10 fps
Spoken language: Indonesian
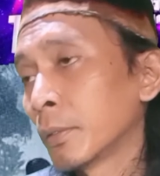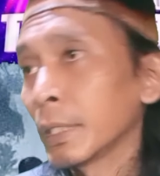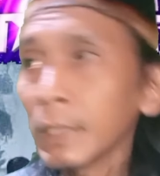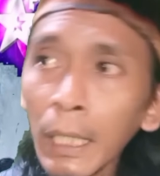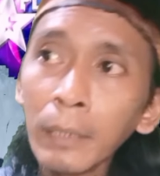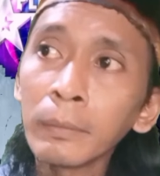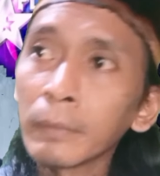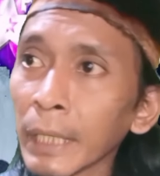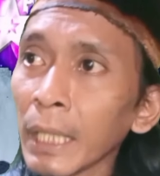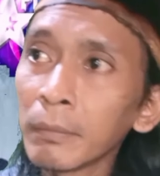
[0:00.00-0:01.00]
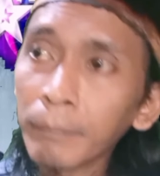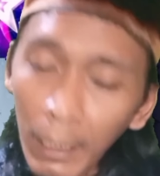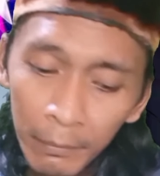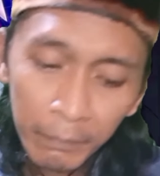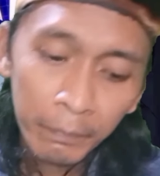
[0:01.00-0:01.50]
terus lah saya
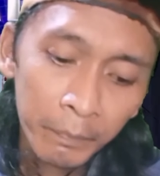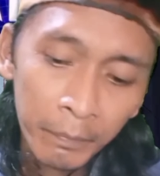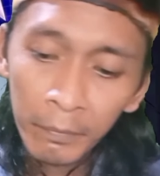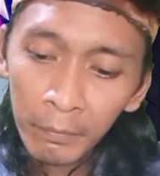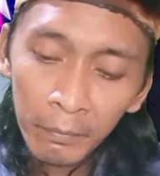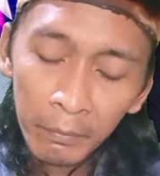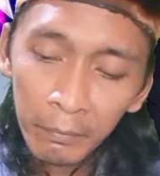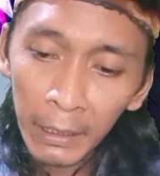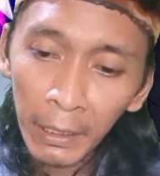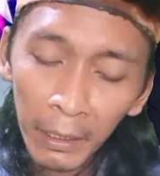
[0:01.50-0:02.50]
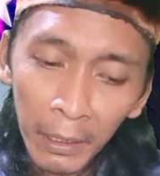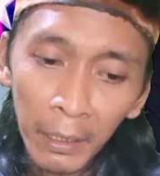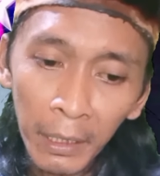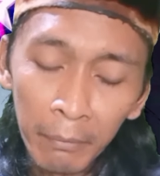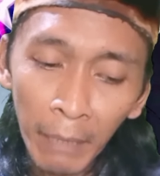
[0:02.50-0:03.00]
lempang di
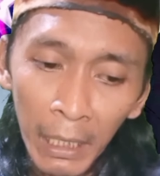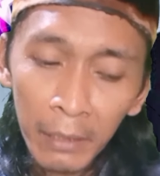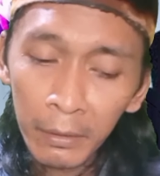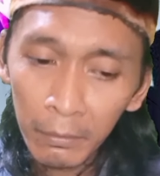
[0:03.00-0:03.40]
imah